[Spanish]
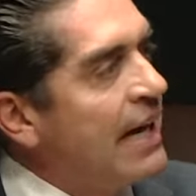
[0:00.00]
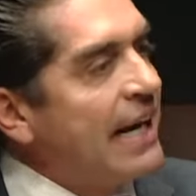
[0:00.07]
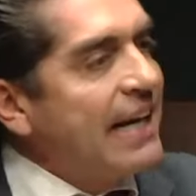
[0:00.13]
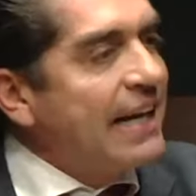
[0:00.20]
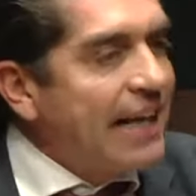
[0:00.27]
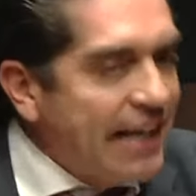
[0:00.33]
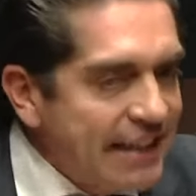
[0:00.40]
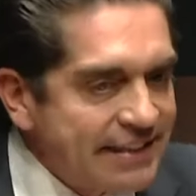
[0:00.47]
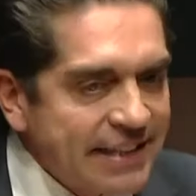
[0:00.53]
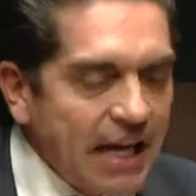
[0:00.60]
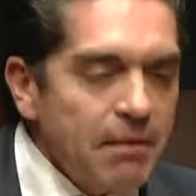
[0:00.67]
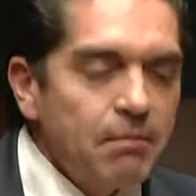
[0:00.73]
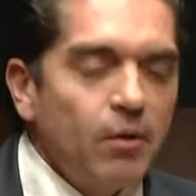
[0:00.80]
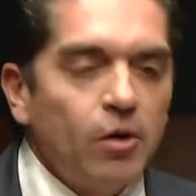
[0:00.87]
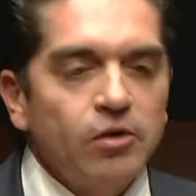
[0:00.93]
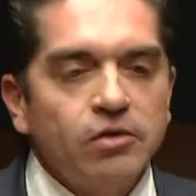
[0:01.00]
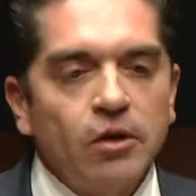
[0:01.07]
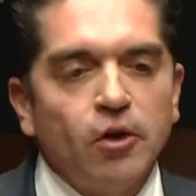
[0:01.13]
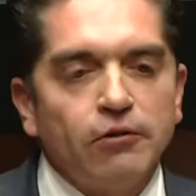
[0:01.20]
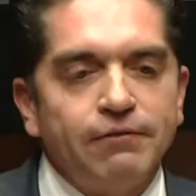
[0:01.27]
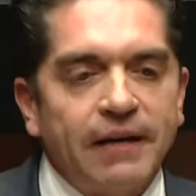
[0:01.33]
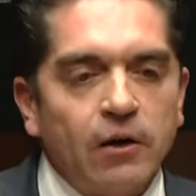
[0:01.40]
Regresamos
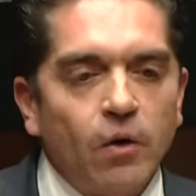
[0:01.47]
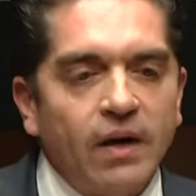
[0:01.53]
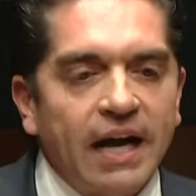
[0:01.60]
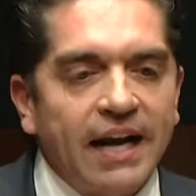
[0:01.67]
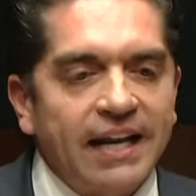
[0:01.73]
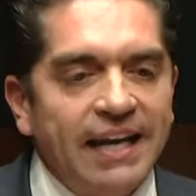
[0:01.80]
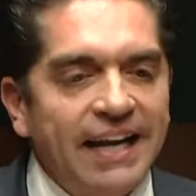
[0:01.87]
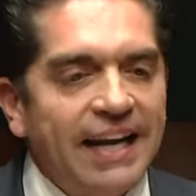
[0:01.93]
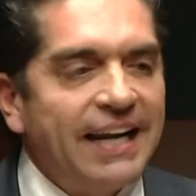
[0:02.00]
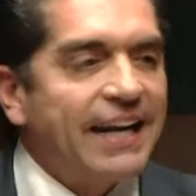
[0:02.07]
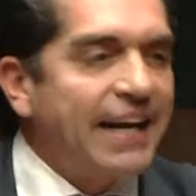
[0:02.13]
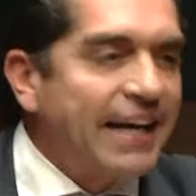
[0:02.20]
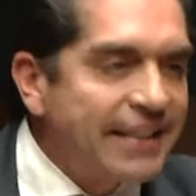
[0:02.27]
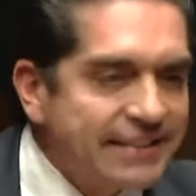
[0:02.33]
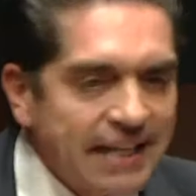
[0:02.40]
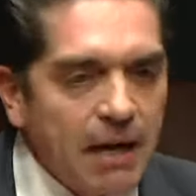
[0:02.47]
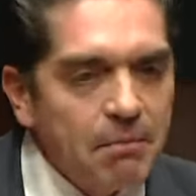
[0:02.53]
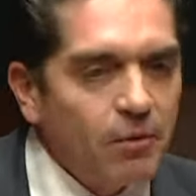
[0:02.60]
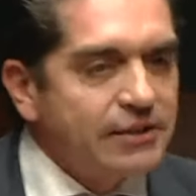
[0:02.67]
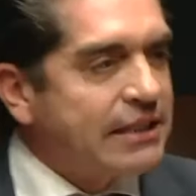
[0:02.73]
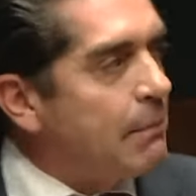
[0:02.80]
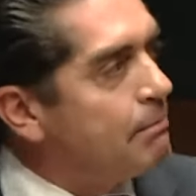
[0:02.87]
los ferrocarriles,
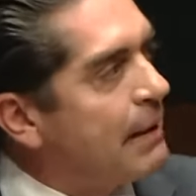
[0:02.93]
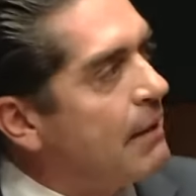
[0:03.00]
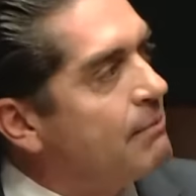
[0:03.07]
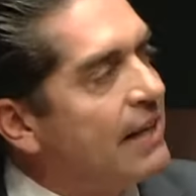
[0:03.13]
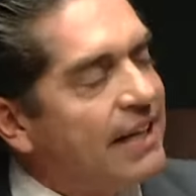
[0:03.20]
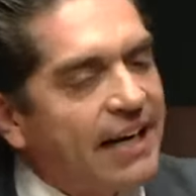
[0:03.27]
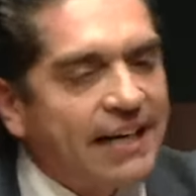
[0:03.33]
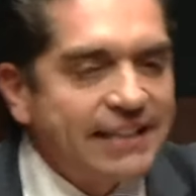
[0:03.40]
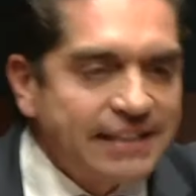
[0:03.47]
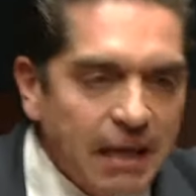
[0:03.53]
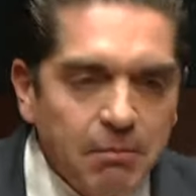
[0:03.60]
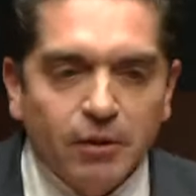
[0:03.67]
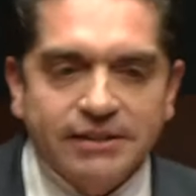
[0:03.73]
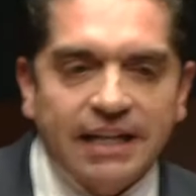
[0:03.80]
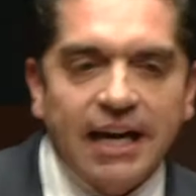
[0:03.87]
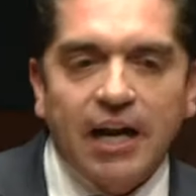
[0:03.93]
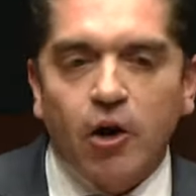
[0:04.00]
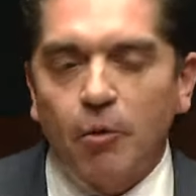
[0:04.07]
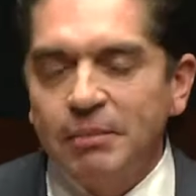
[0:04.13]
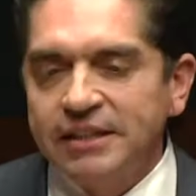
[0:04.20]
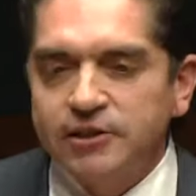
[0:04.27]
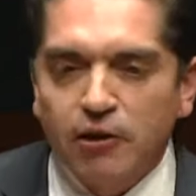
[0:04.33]
regresamos a Pemex, regresamos a la
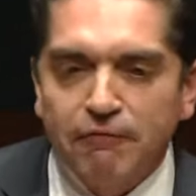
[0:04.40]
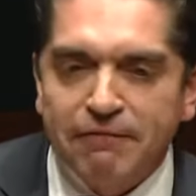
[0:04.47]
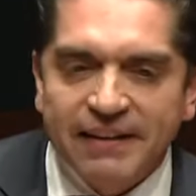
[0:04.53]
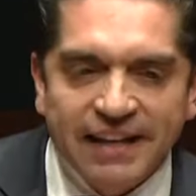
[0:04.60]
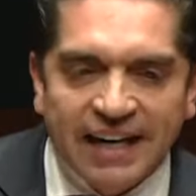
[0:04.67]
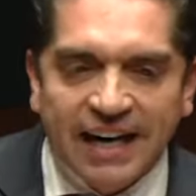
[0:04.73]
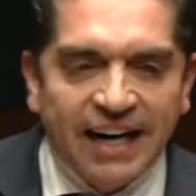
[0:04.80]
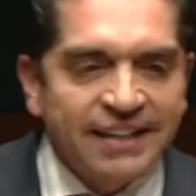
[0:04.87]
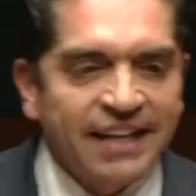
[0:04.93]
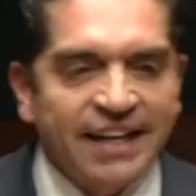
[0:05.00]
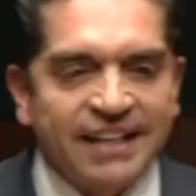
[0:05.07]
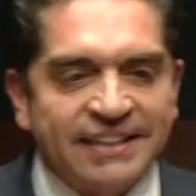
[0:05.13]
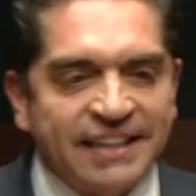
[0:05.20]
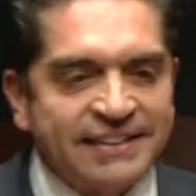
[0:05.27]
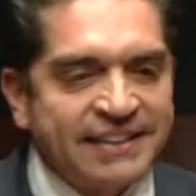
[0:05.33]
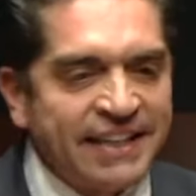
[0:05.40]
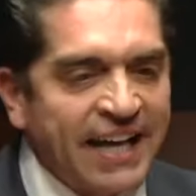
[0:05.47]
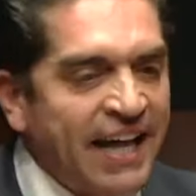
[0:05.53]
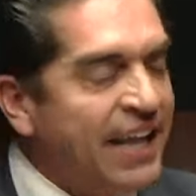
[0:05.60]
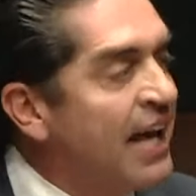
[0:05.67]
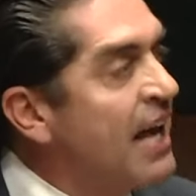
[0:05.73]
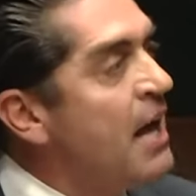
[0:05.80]
Comisión Federal de
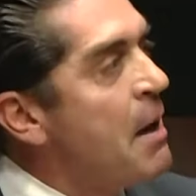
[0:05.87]
Electricidad,